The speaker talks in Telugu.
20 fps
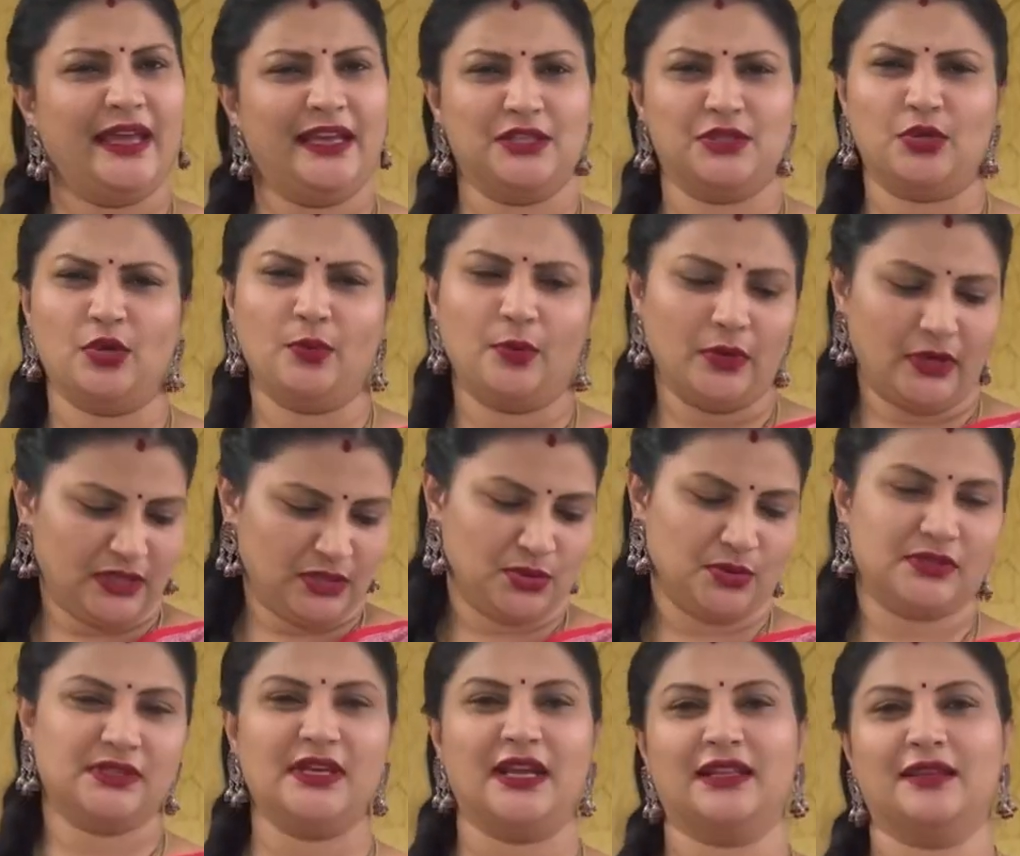ఏజ్ గ్రూప్ కూడా
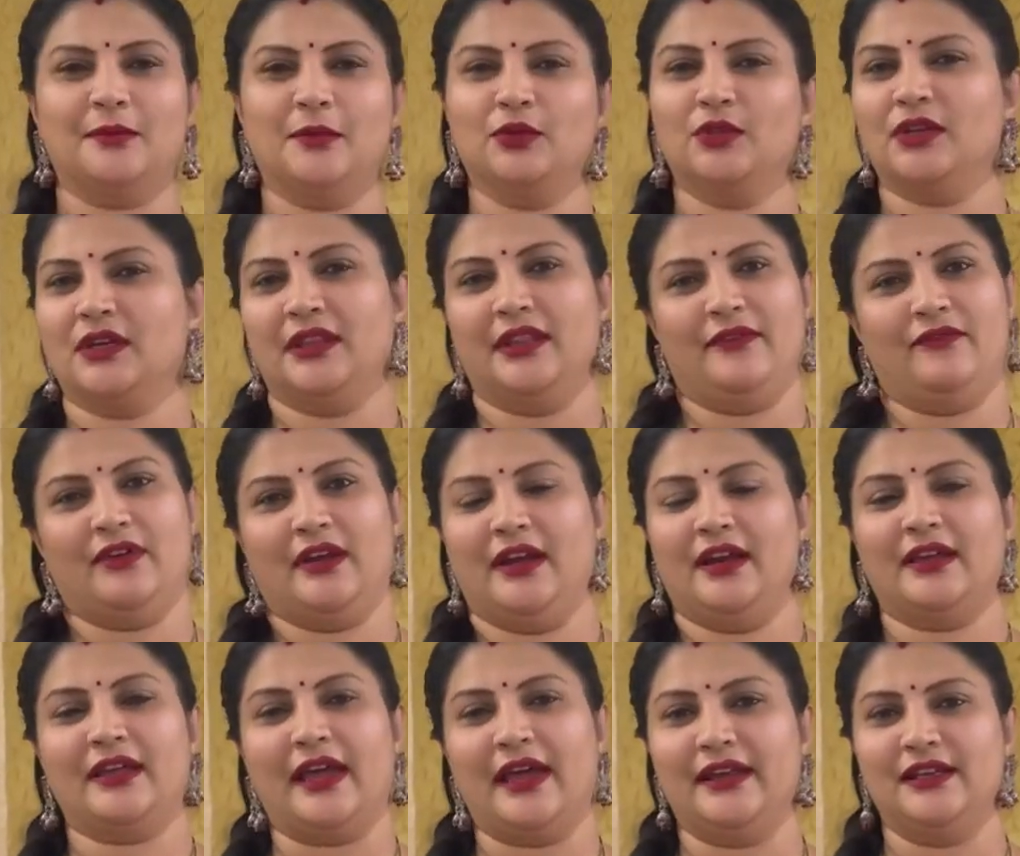చూస్తే అర్థమవుతుంది కదా
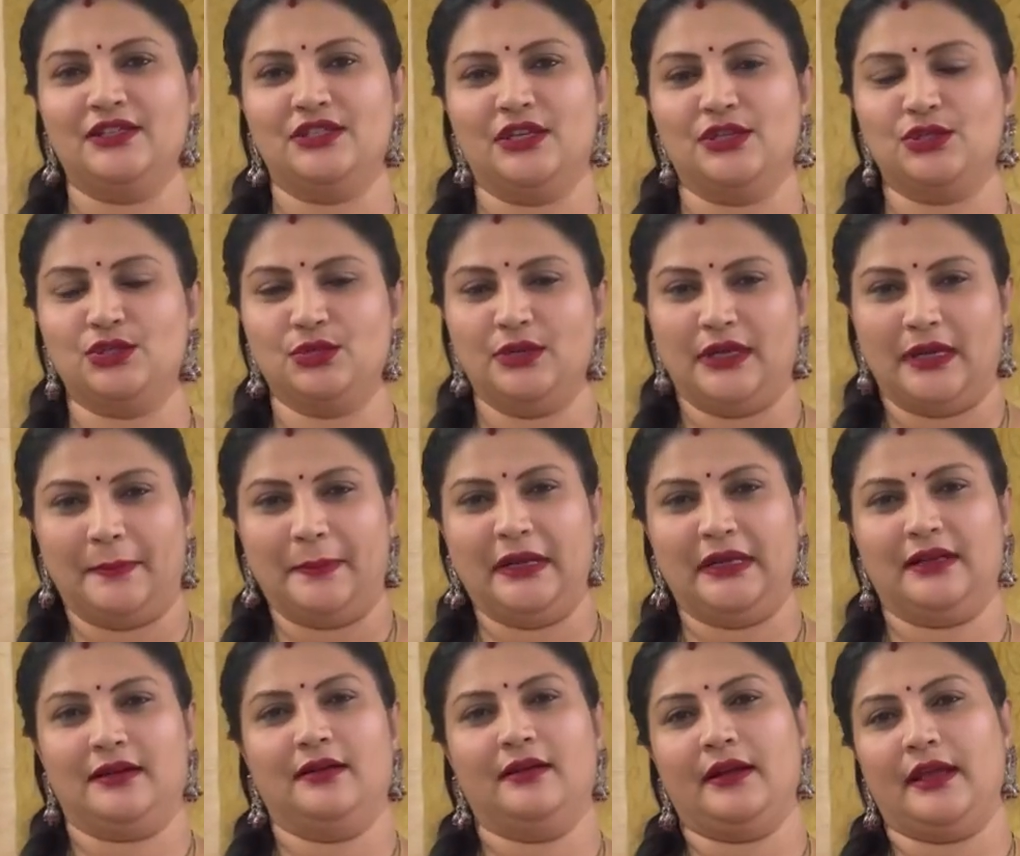ఎవరైనా క్యారీ చేయొచ్చు ఇట్లా
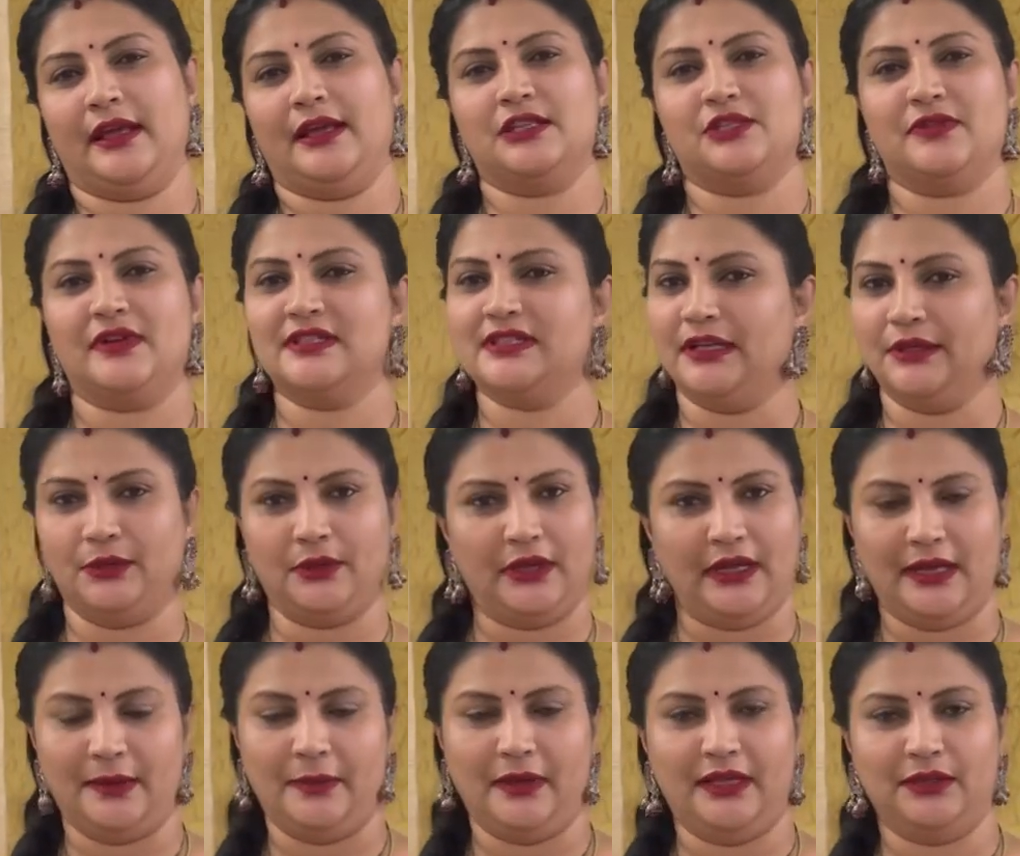పర్టికులర్ ఏజ్ వైజ్ అంటూ
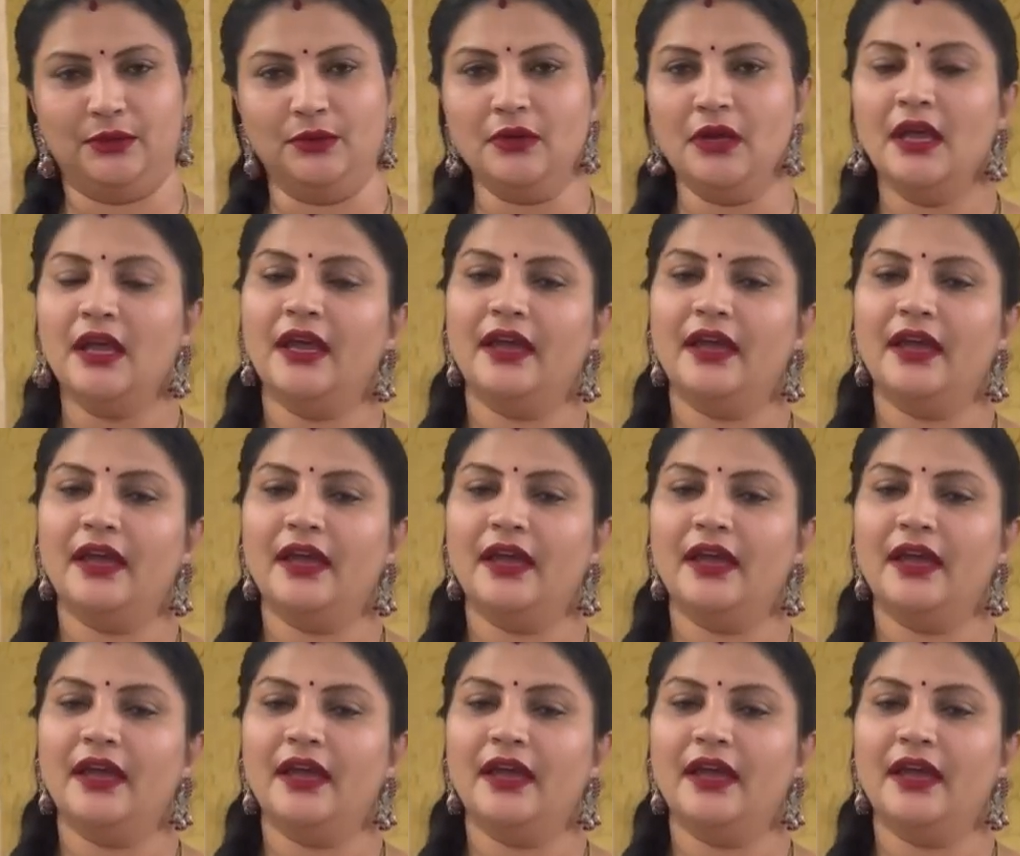ఏం లేదు